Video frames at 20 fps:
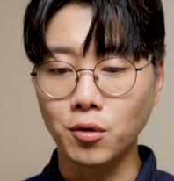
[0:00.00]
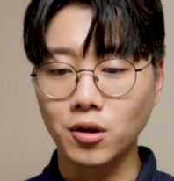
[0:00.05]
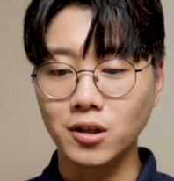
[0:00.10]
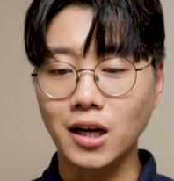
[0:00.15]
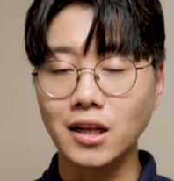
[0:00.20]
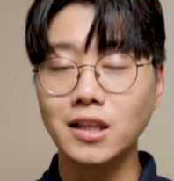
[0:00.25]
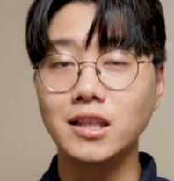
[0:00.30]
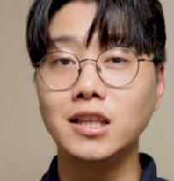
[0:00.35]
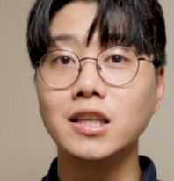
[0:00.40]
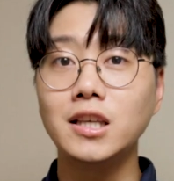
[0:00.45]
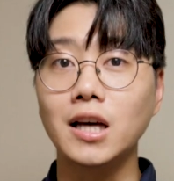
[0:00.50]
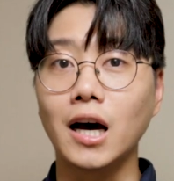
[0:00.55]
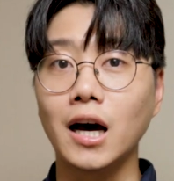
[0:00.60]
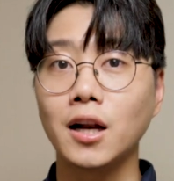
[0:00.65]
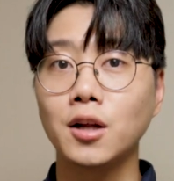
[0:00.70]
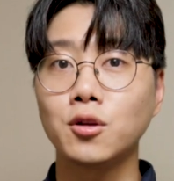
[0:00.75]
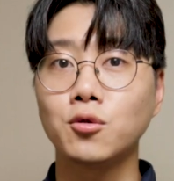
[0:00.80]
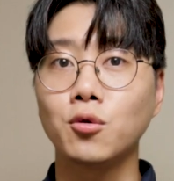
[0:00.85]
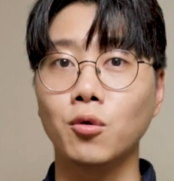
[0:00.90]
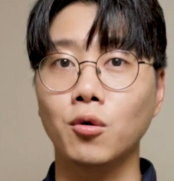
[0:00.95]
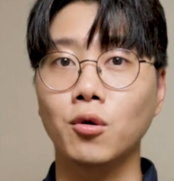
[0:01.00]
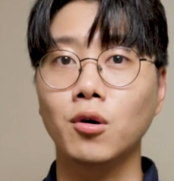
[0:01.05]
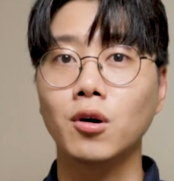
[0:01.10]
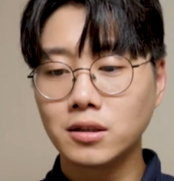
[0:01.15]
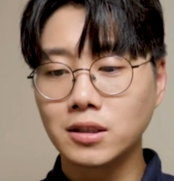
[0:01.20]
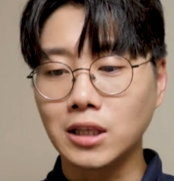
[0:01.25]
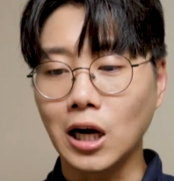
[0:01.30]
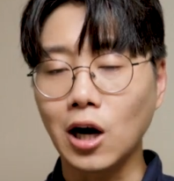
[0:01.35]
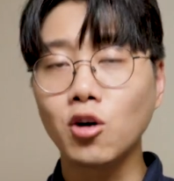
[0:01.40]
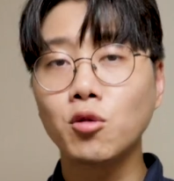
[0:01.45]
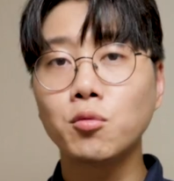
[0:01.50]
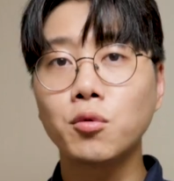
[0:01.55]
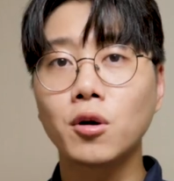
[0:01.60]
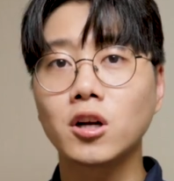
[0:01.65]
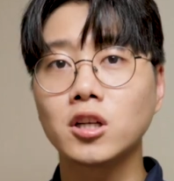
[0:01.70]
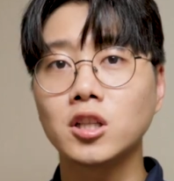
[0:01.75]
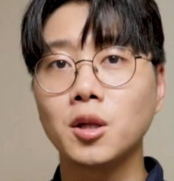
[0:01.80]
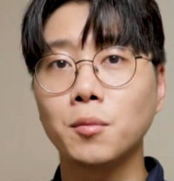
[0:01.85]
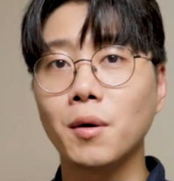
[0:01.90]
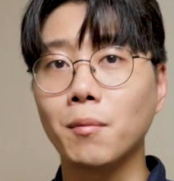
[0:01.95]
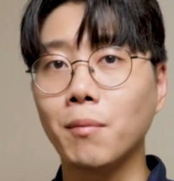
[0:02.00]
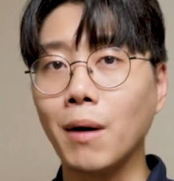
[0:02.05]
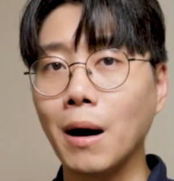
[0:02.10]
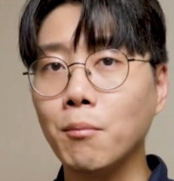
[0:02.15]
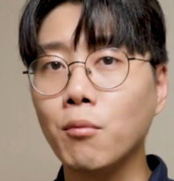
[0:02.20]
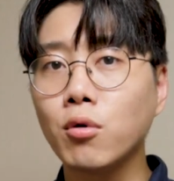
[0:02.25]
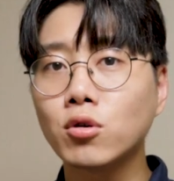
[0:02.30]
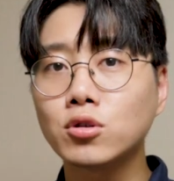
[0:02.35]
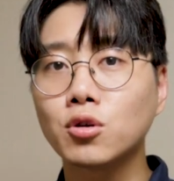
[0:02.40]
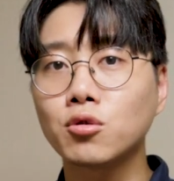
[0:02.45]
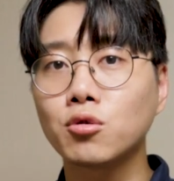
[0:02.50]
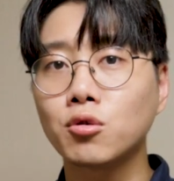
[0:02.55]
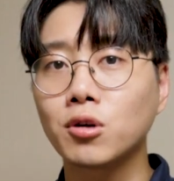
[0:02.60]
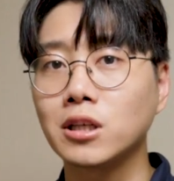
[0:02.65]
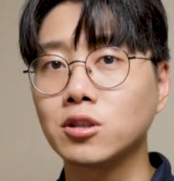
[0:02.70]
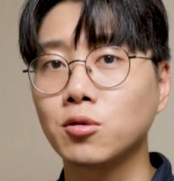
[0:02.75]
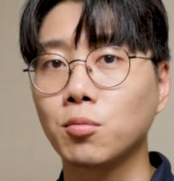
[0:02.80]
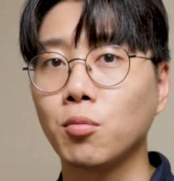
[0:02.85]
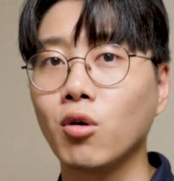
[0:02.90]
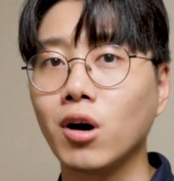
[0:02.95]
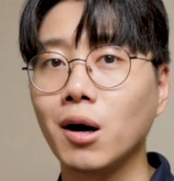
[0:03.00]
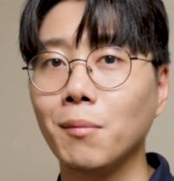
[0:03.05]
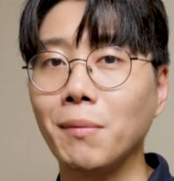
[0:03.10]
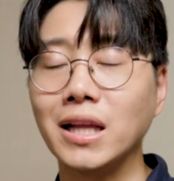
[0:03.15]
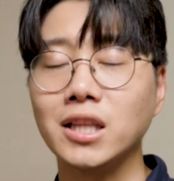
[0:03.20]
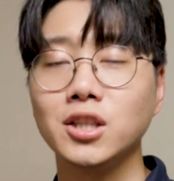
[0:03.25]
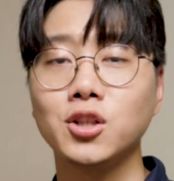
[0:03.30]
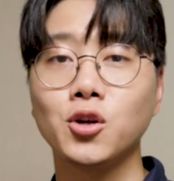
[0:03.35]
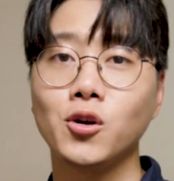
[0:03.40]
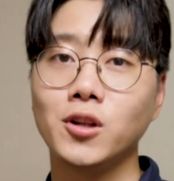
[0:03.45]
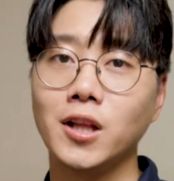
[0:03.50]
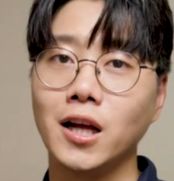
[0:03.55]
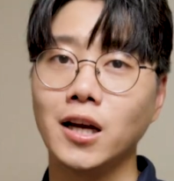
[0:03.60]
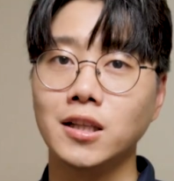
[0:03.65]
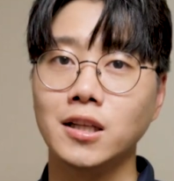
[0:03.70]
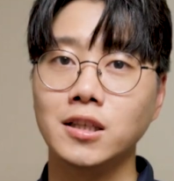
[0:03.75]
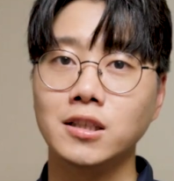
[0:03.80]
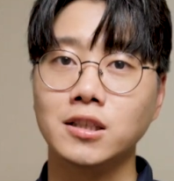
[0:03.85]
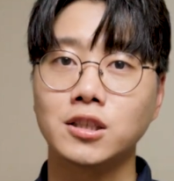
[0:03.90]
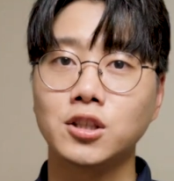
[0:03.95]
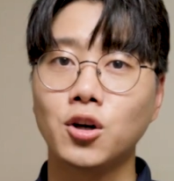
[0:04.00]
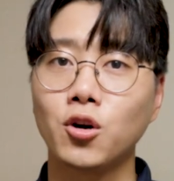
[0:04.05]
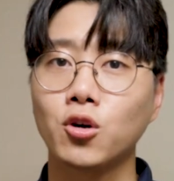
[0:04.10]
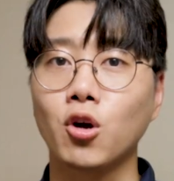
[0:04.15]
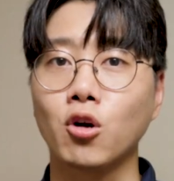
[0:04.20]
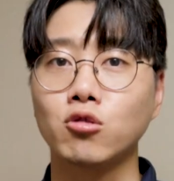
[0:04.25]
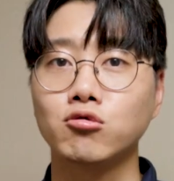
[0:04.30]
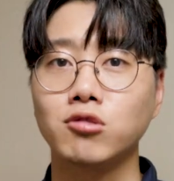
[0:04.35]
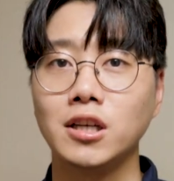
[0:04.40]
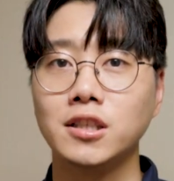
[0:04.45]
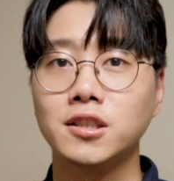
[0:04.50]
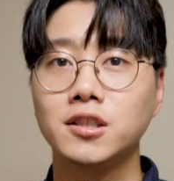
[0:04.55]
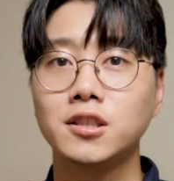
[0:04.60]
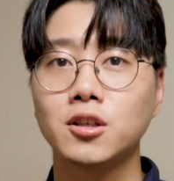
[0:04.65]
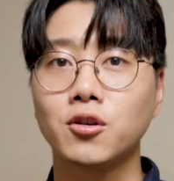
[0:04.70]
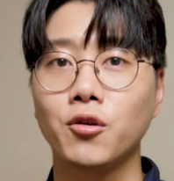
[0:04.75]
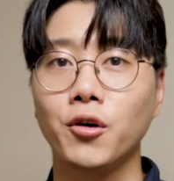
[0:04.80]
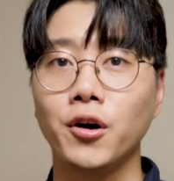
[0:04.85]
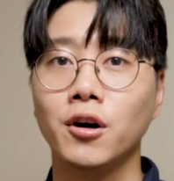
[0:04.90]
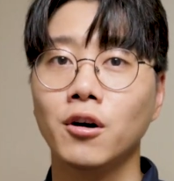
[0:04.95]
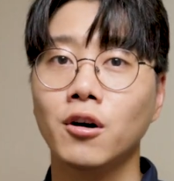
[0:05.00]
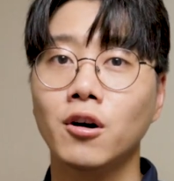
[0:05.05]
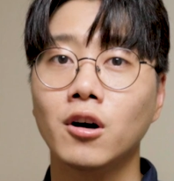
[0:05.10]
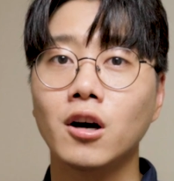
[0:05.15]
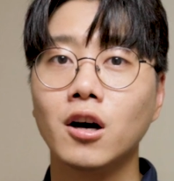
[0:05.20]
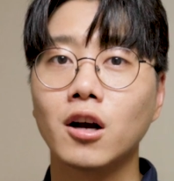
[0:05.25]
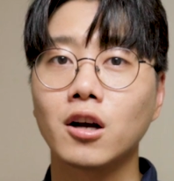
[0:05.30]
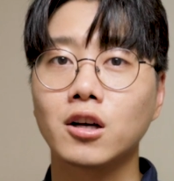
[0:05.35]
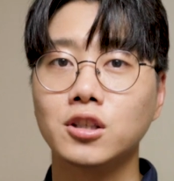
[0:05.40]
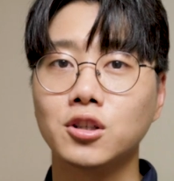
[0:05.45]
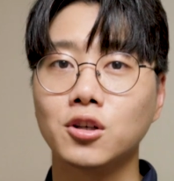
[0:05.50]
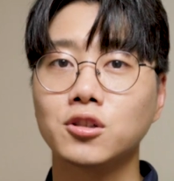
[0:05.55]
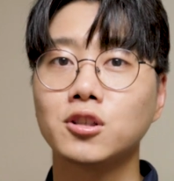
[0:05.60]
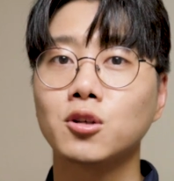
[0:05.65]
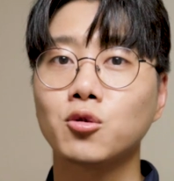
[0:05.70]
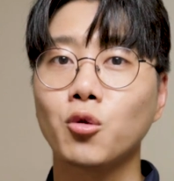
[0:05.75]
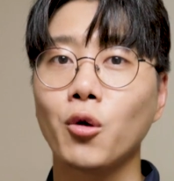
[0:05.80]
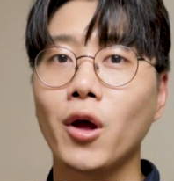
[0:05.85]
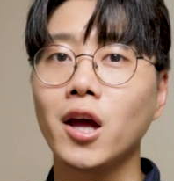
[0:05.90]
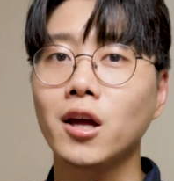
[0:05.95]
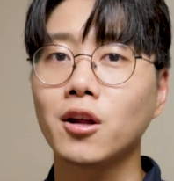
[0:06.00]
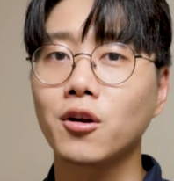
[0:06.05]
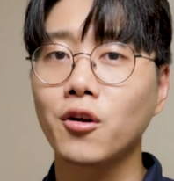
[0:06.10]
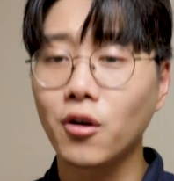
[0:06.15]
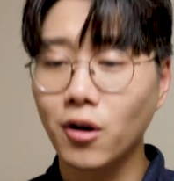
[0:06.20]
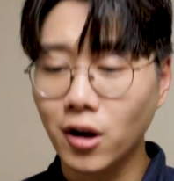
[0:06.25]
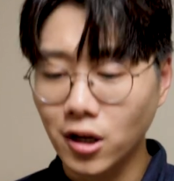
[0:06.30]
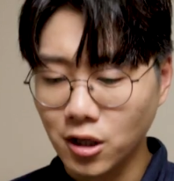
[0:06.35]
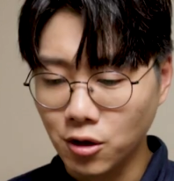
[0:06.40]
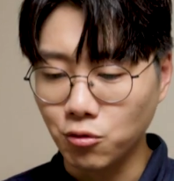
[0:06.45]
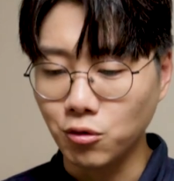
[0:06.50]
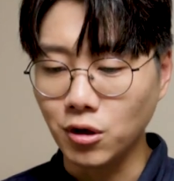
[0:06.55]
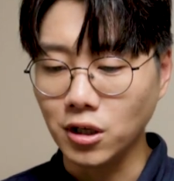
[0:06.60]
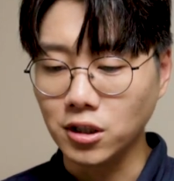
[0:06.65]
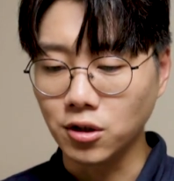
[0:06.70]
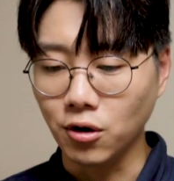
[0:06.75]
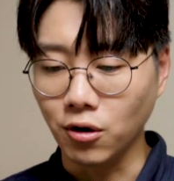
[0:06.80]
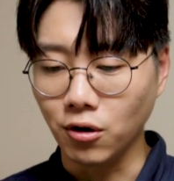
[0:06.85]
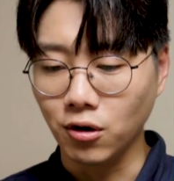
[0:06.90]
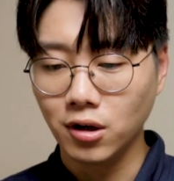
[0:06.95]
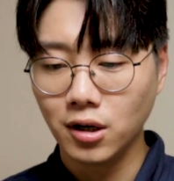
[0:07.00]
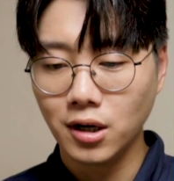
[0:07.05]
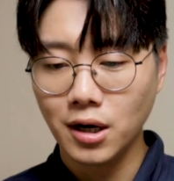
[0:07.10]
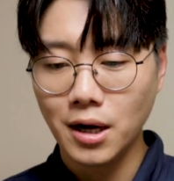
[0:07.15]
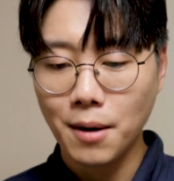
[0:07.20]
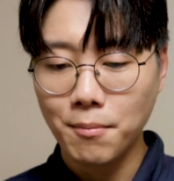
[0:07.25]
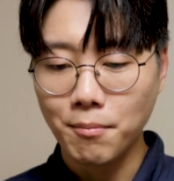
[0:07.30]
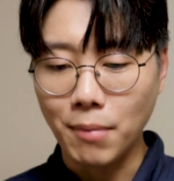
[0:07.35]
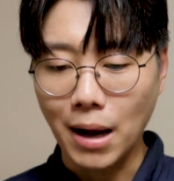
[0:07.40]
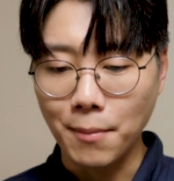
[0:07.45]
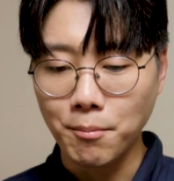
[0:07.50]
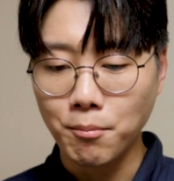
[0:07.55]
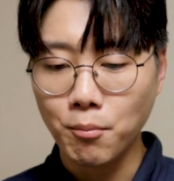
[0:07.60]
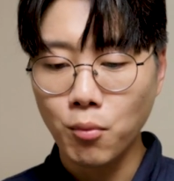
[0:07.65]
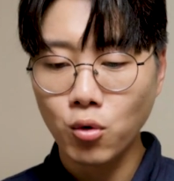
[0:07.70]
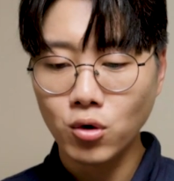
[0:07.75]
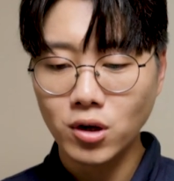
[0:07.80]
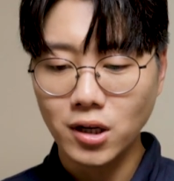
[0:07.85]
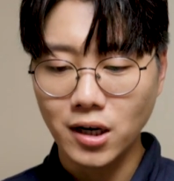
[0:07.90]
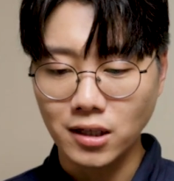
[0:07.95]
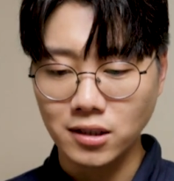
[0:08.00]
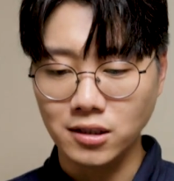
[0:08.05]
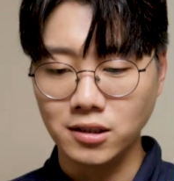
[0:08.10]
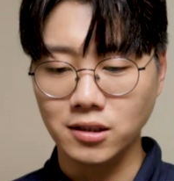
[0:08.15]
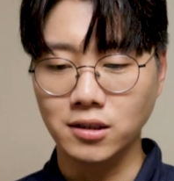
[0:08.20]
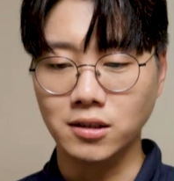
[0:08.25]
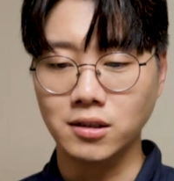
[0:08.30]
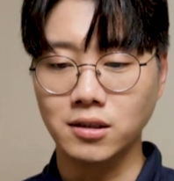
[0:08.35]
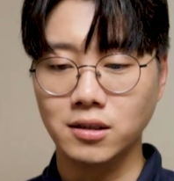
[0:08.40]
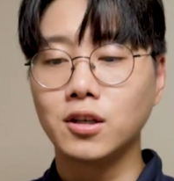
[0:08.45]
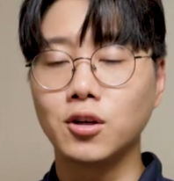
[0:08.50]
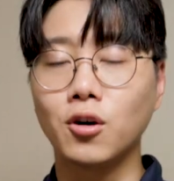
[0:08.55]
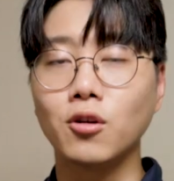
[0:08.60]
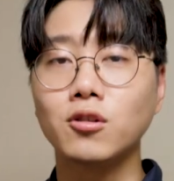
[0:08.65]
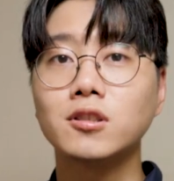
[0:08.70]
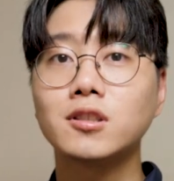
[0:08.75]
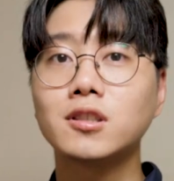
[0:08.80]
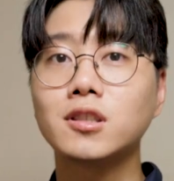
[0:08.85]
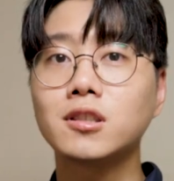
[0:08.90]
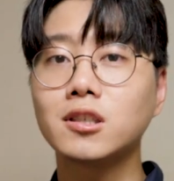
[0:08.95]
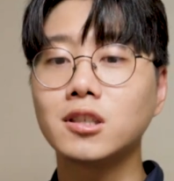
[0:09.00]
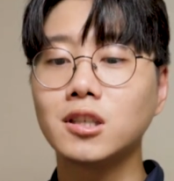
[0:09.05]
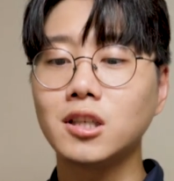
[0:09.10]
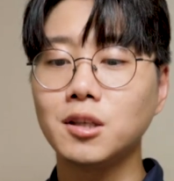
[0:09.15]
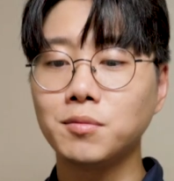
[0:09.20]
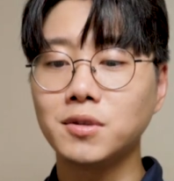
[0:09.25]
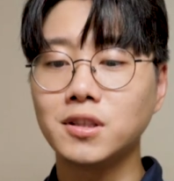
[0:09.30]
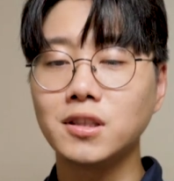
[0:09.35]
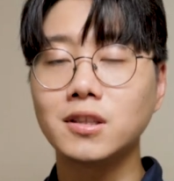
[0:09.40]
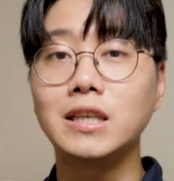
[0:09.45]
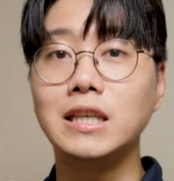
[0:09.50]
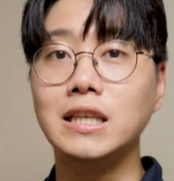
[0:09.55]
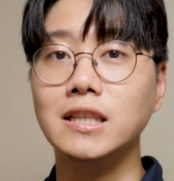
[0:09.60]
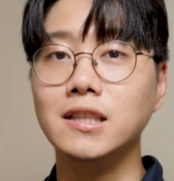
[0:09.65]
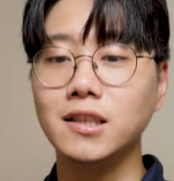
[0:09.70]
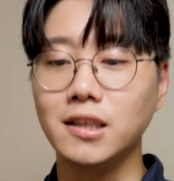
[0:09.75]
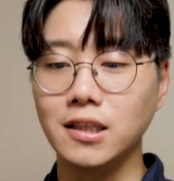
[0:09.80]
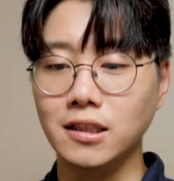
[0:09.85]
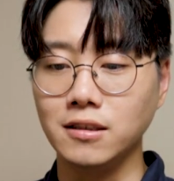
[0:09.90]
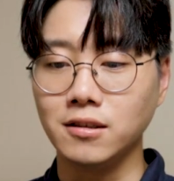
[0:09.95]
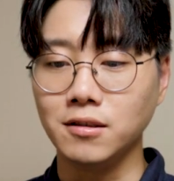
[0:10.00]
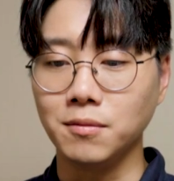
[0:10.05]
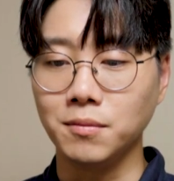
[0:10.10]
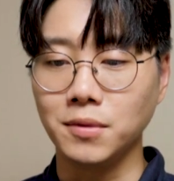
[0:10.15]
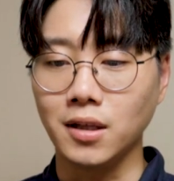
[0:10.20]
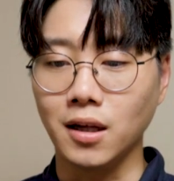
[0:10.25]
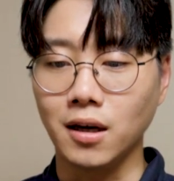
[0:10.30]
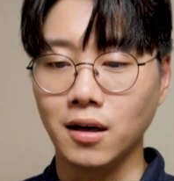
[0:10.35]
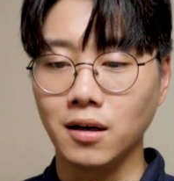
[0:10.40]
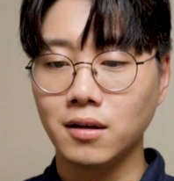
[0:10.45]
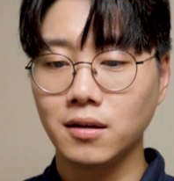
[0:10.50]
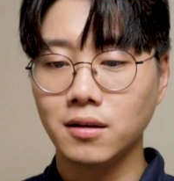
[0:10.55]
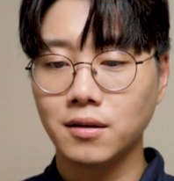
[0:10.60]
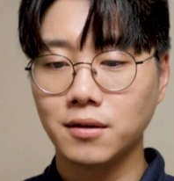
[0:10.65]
보니까 이 안에도 작업을 하게 되면 반복적으로 계속 뭔가 만들어내야 되는 그런 경우가 있을 거예요. 그것을 또 해결하기 위해서 반복이라는 그런 스크립트 기능이 있습니다.